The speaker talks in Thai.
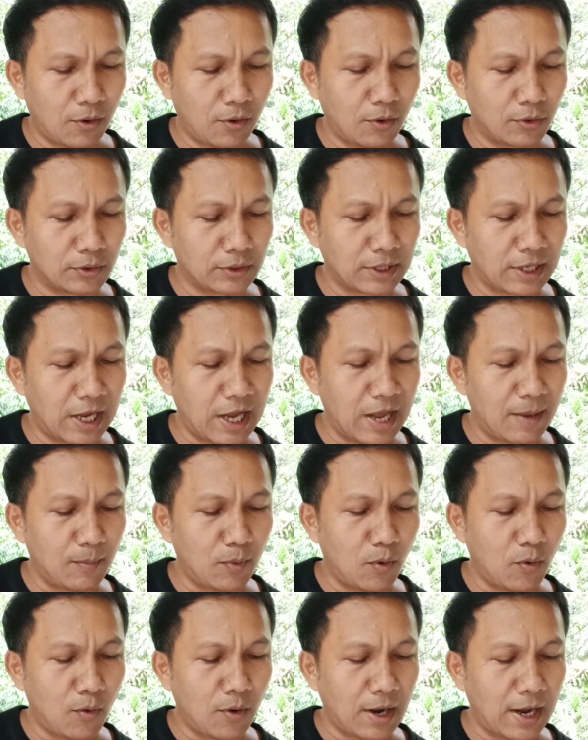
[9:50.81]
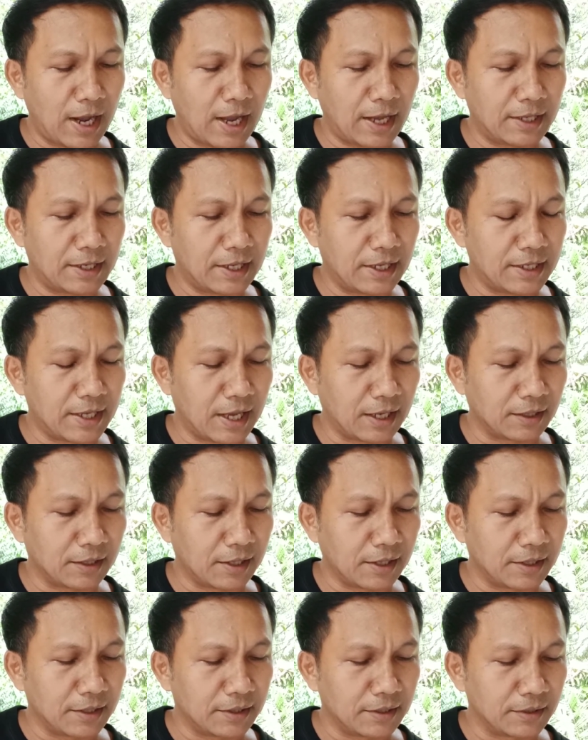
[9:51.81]
คนข้ามโอคะได้อย่าง
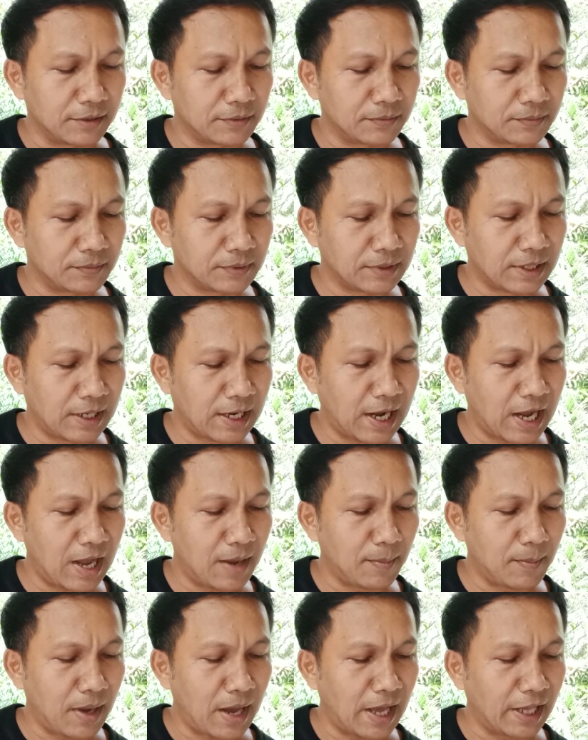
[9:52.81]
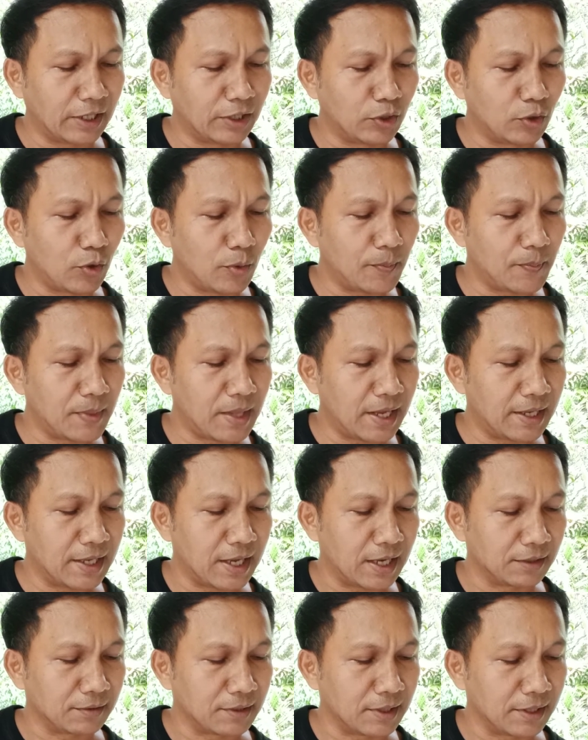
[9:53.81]
ไร ข้ามอันนบได้
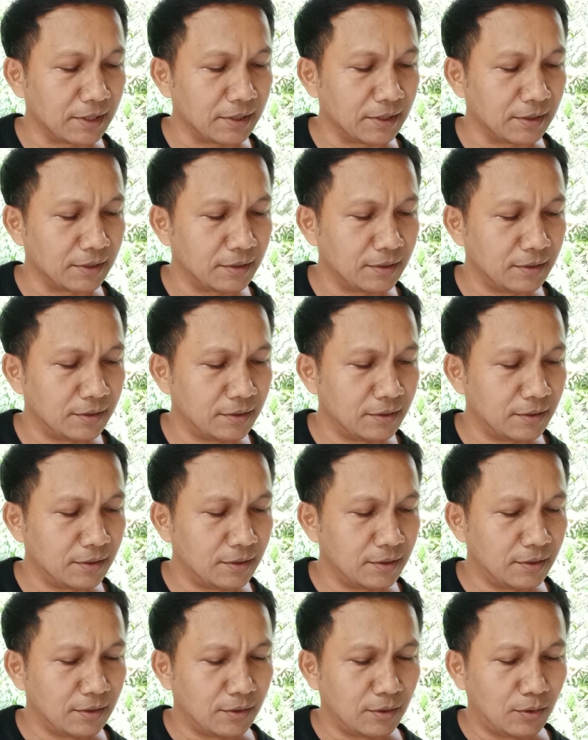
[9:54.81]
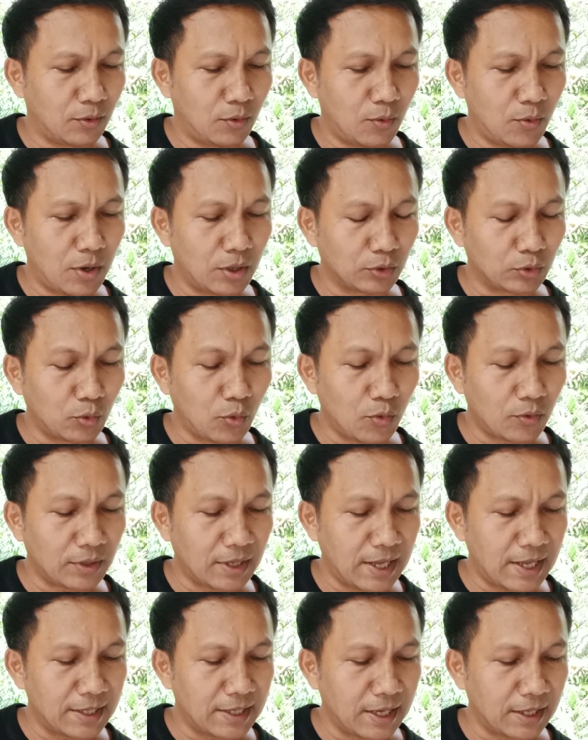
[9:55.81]
อย่างไรล่วงทุก
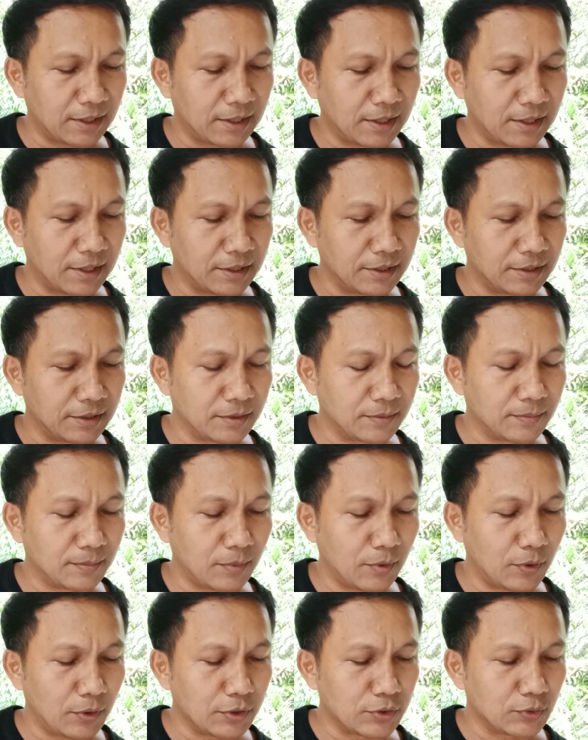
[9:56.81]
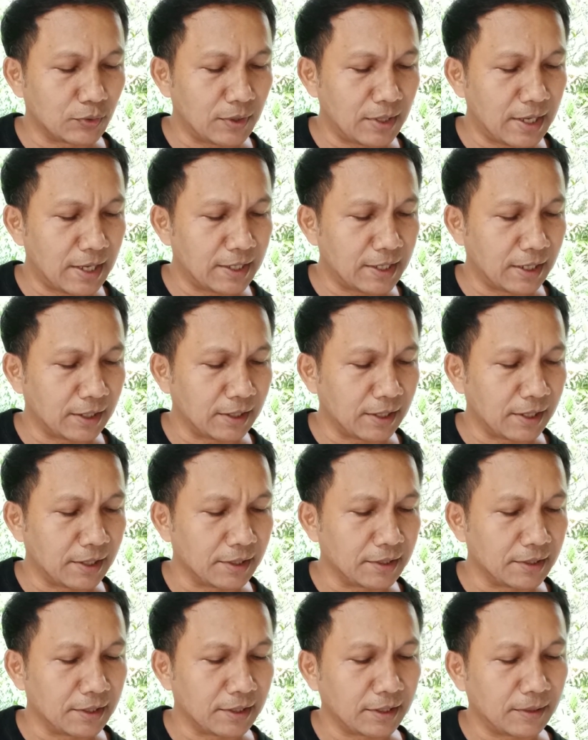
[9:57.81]
ได้อย่างไรโดยบริสุทธิ์ได้อย่างไร
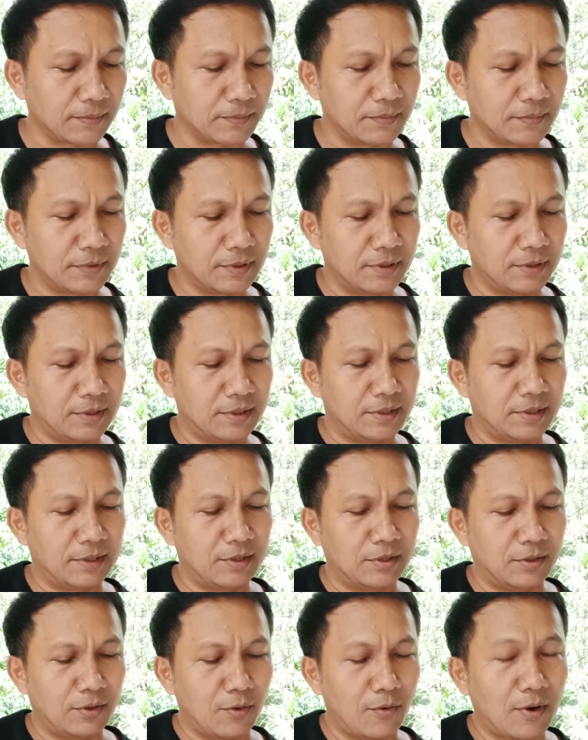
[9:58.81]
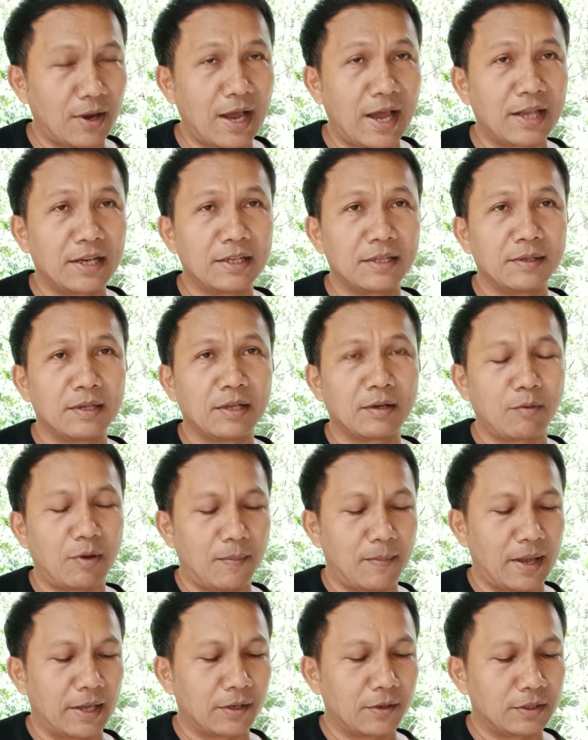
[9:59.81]
นะครับโอคะนี้ในค
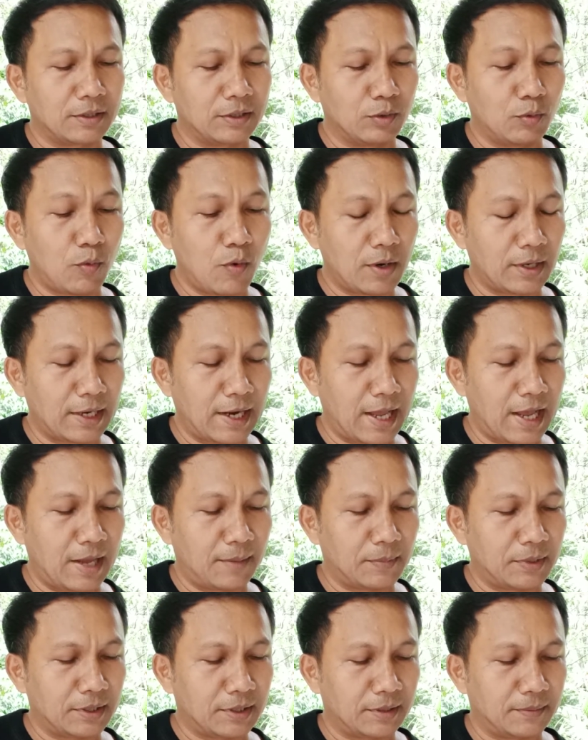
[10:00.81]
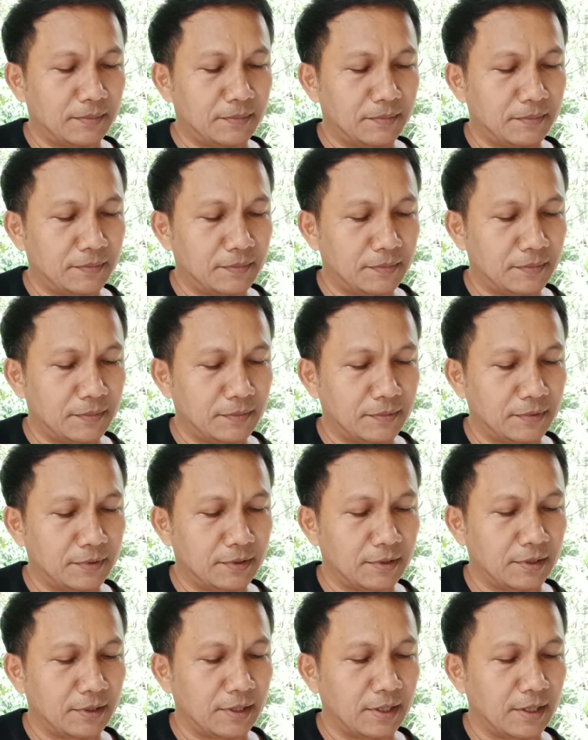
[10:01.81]
วามหมายก็คือห่วงน้ำนะครับ
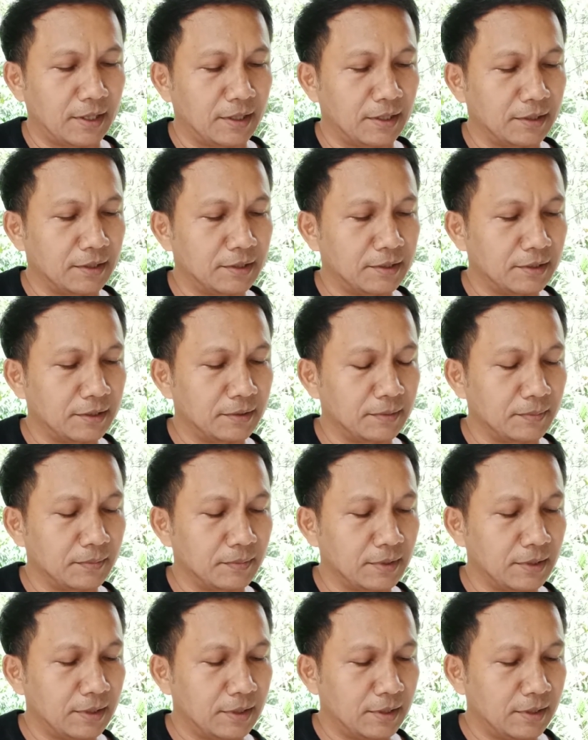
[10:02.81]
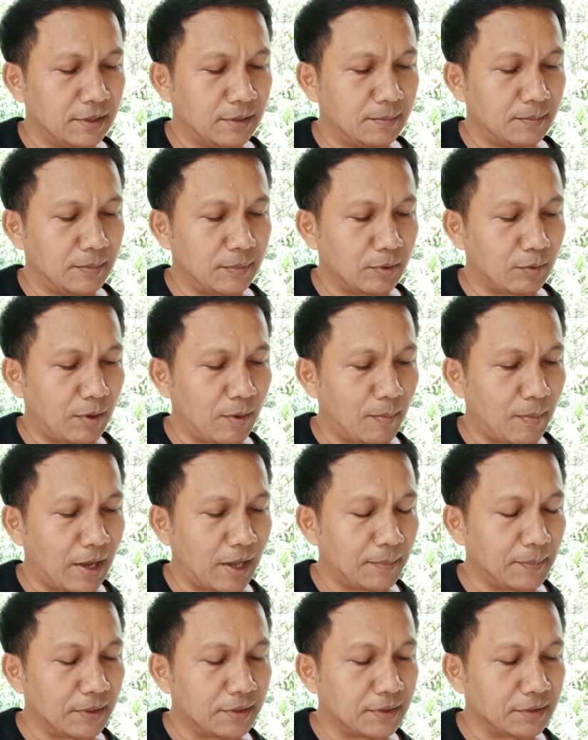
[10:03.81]
ซึ่งมีความห
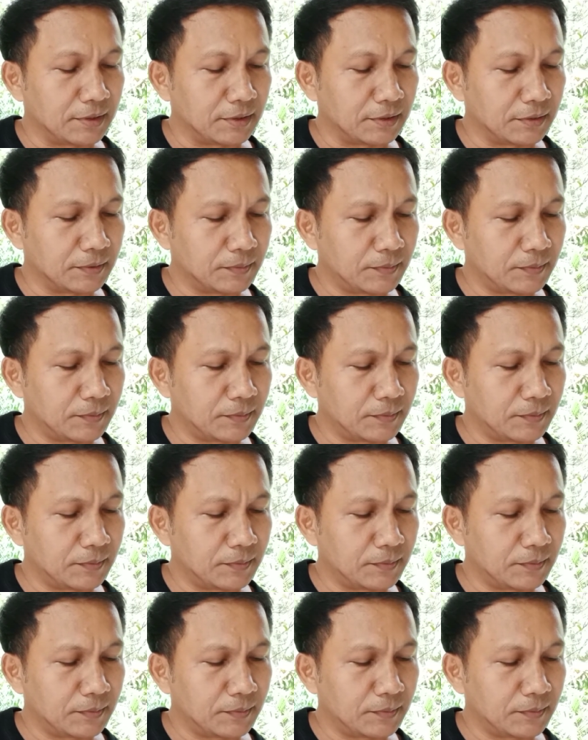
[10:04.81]
มายไปถึง